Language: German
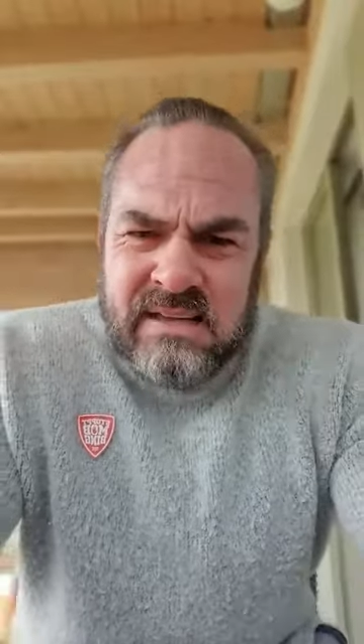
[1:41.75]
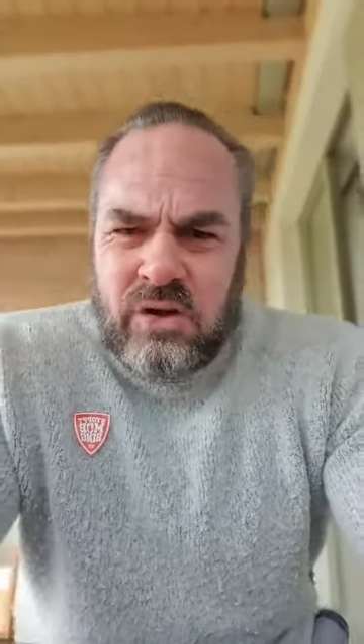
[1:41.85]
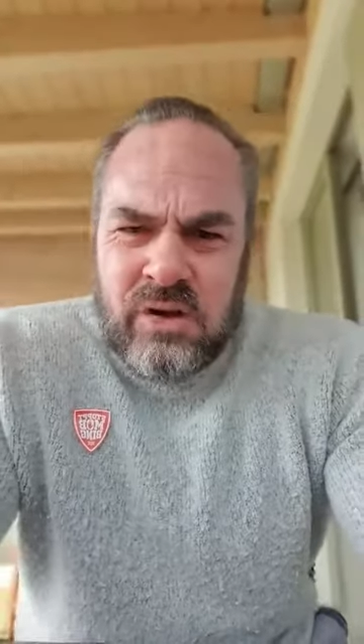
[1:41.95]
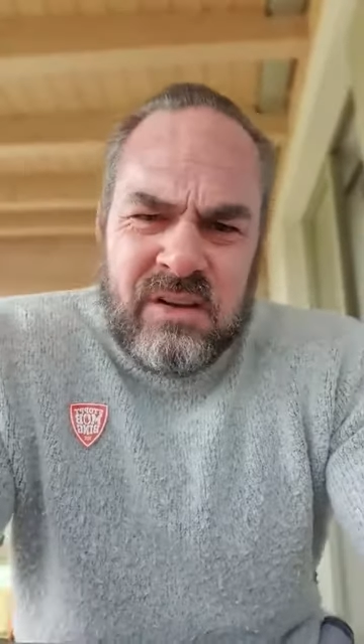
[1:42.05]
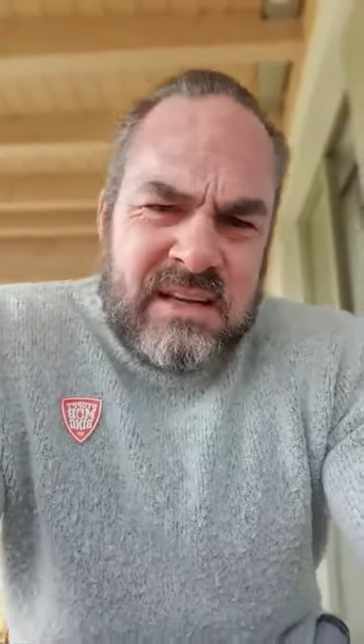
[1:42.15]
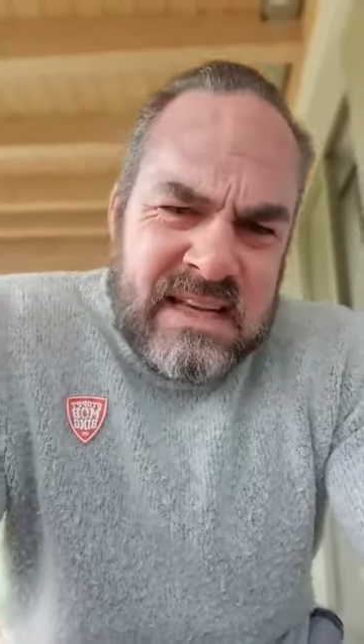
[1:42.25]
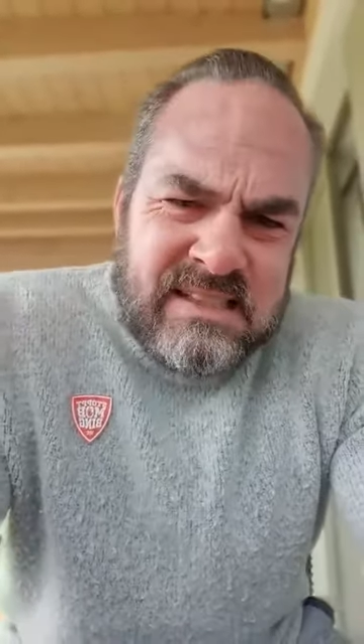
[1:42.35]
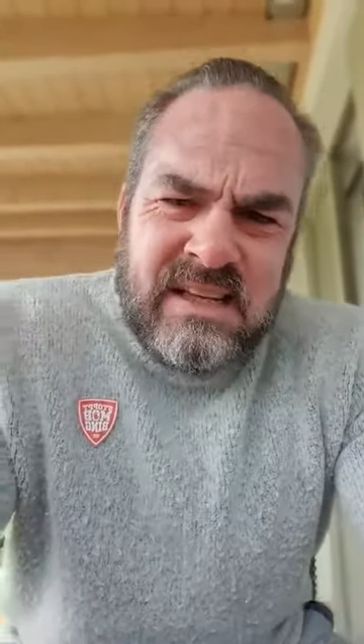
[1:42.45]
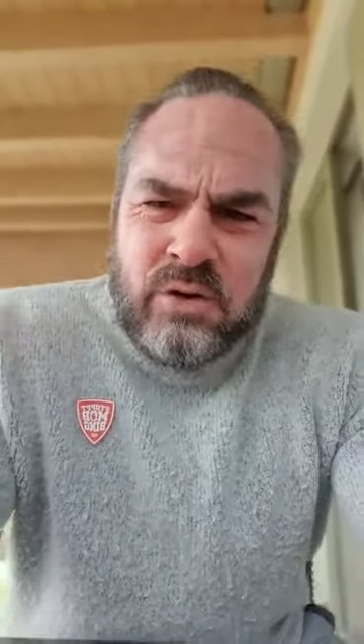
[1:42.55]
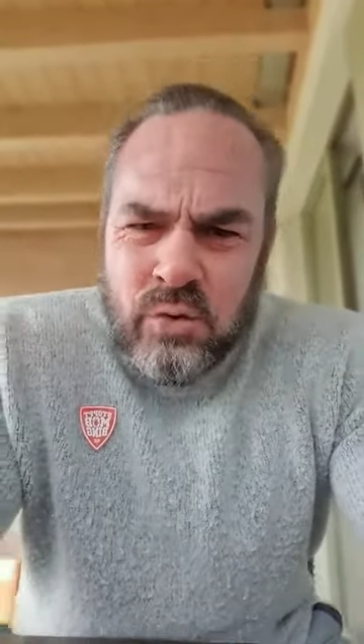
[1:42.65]
ihr könnt in
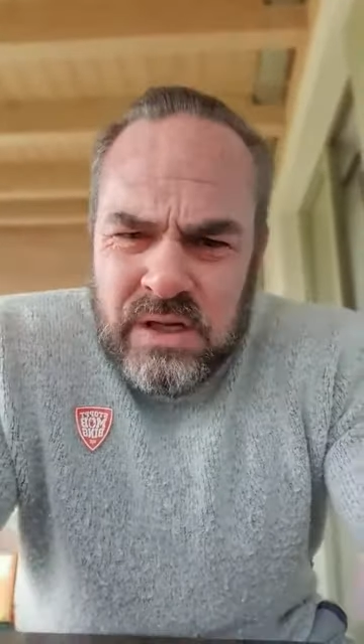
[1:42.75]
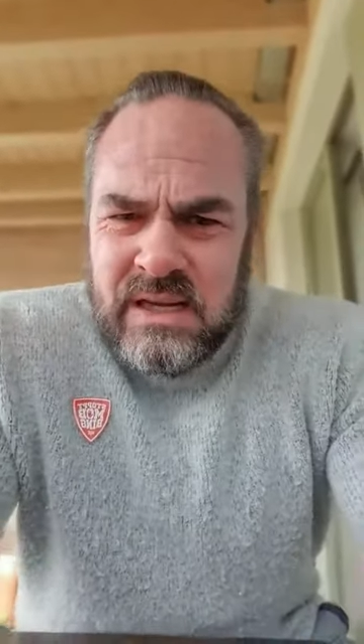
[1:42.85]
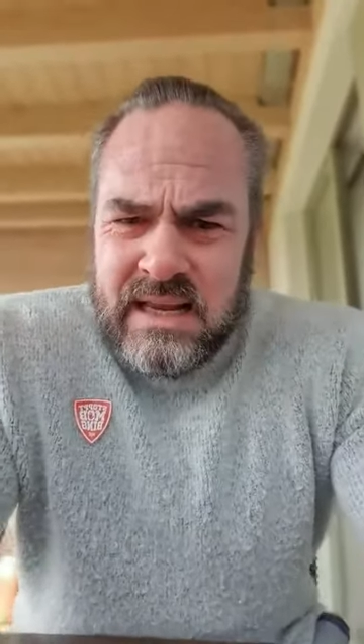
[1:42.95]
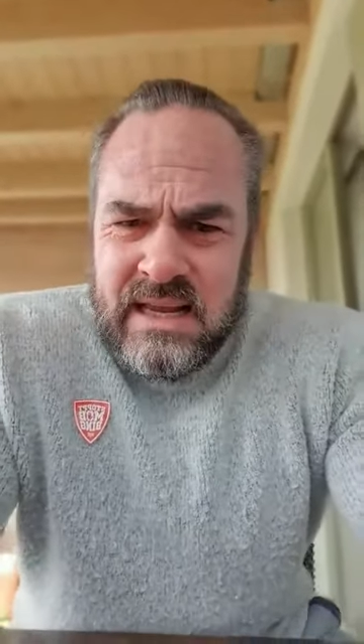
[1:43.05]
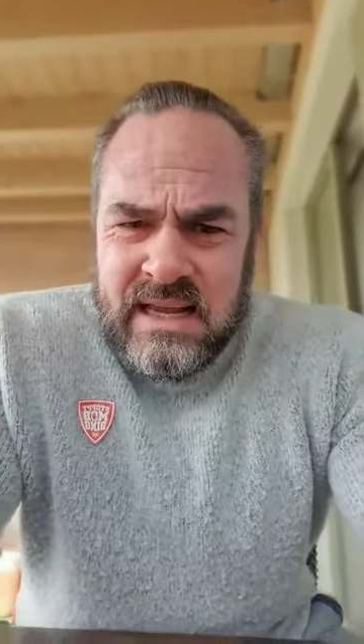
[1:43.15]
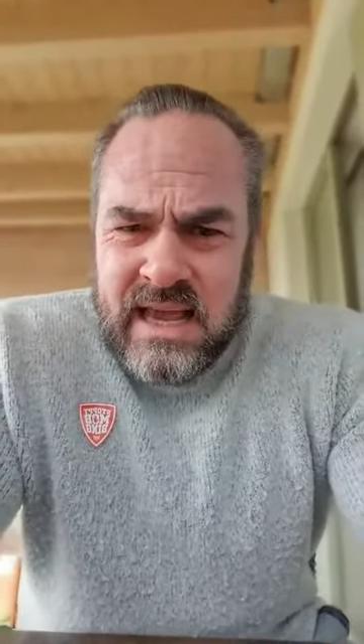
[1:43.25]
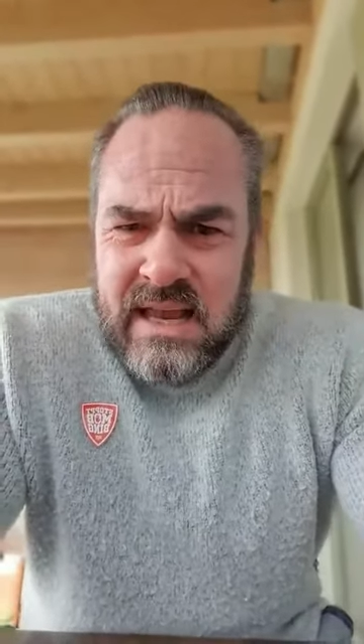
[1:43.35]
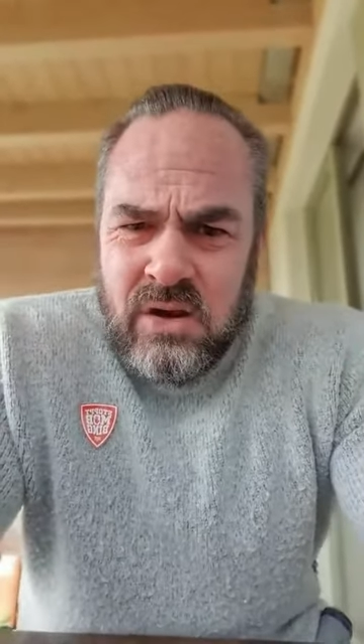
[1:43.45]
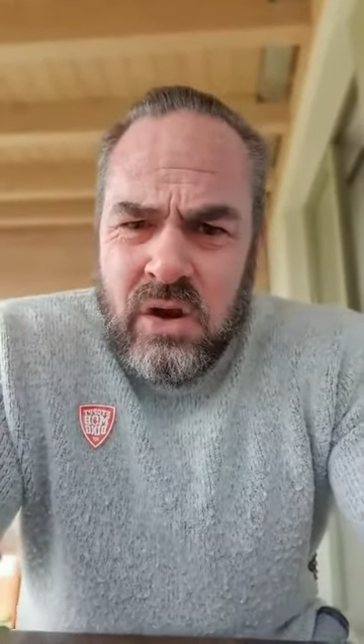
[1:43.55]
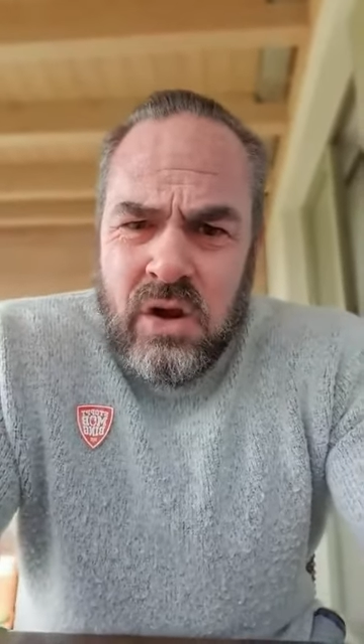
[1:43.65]
Gießen in eine Uniklinik
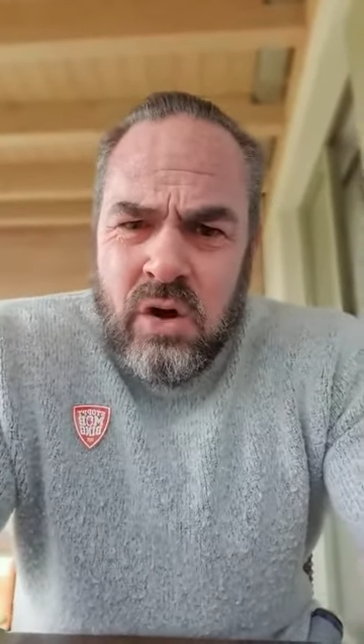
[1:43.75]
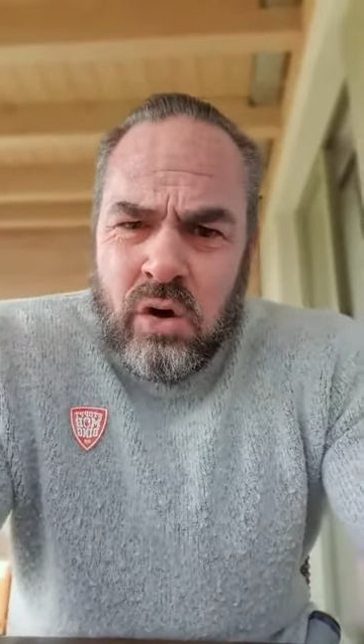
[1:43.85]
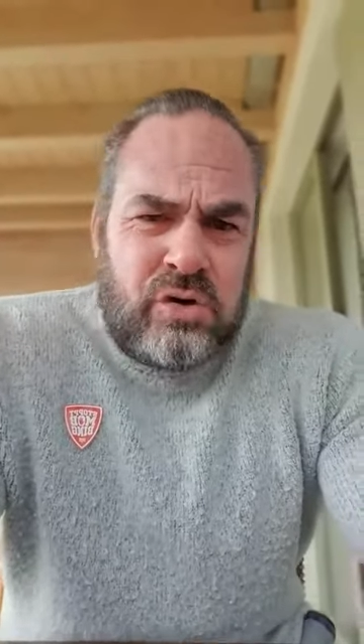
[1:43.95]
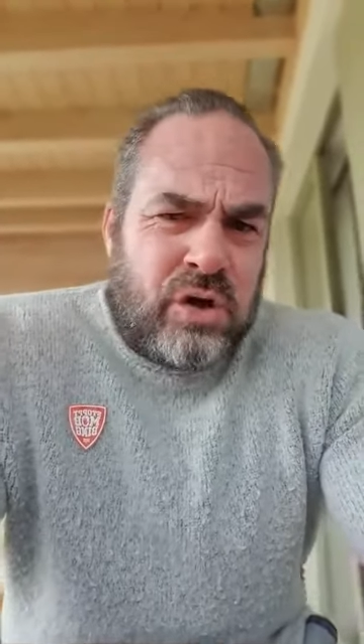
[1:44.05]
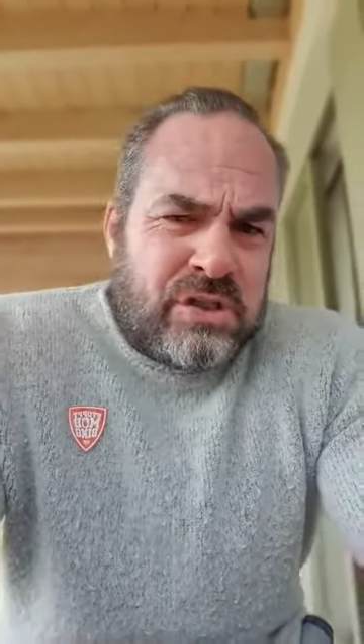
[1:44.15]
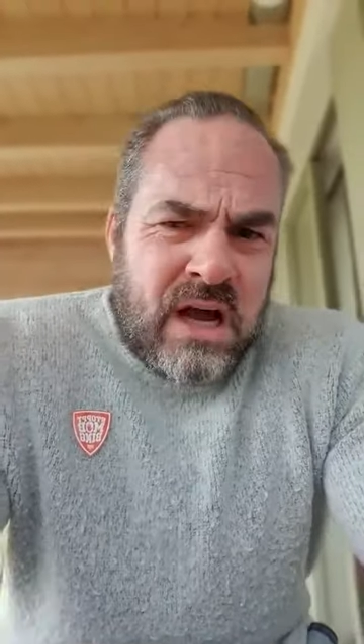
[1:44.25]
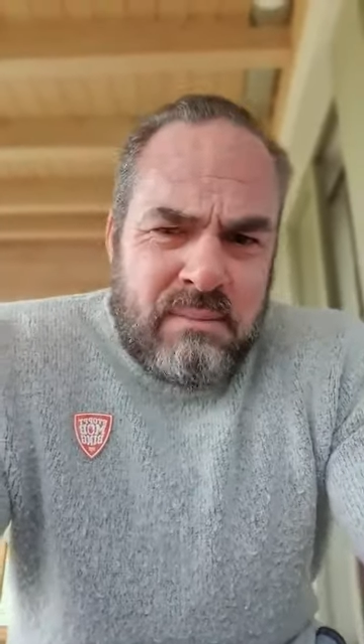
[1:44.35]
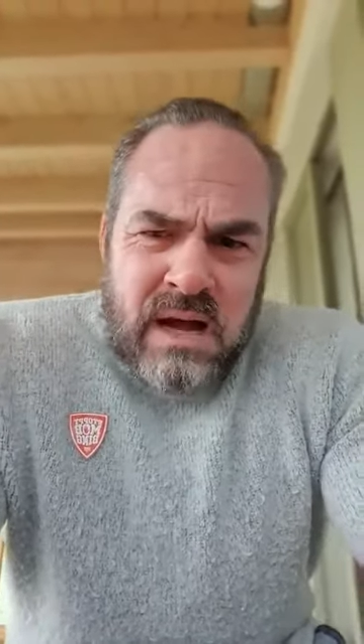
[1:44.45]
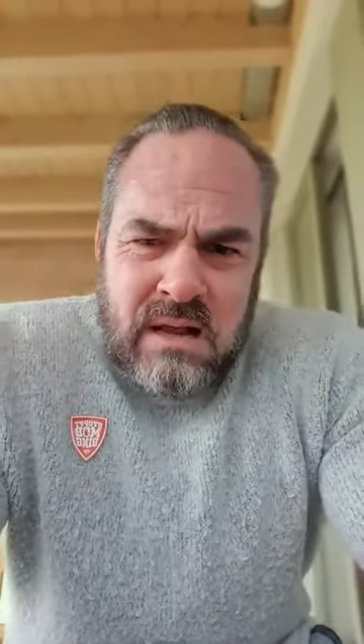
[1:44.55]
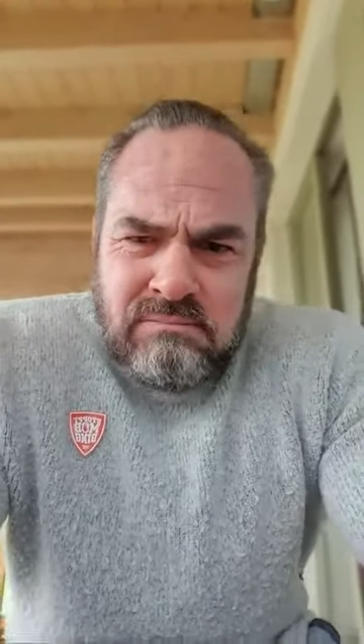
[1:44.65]
gehen und euch da
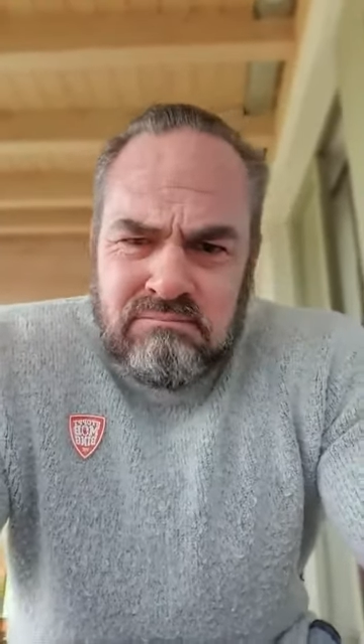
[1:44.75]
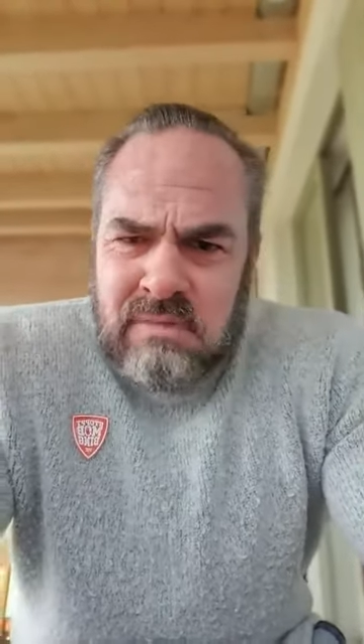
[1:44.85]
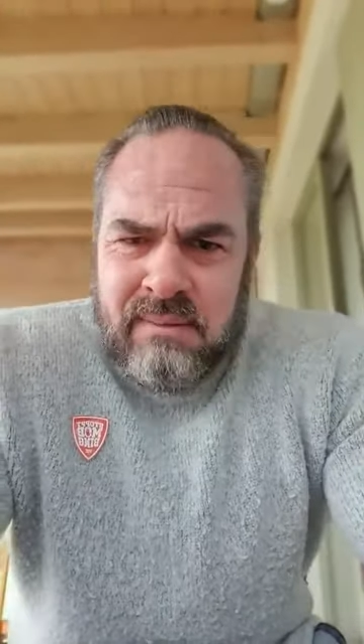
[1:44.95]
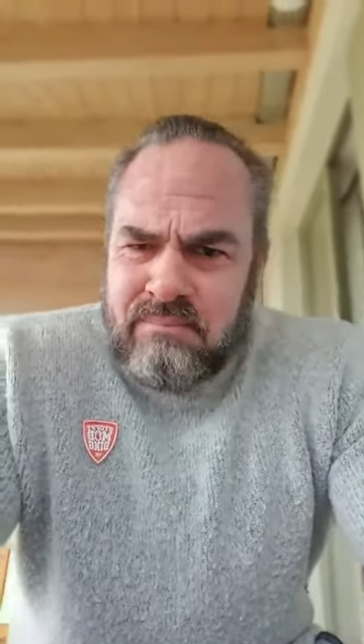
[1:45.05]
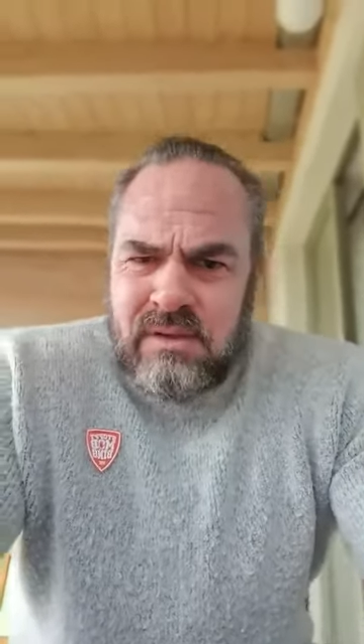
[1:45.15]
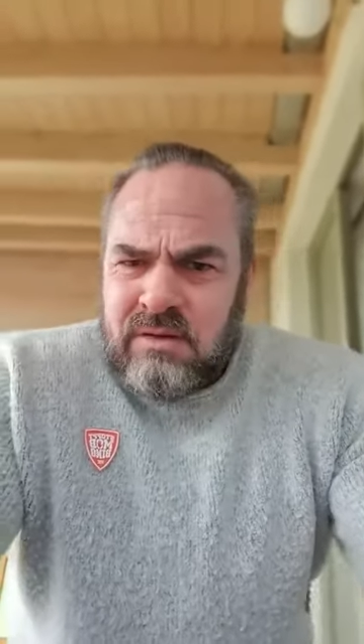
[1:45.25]
mal, na,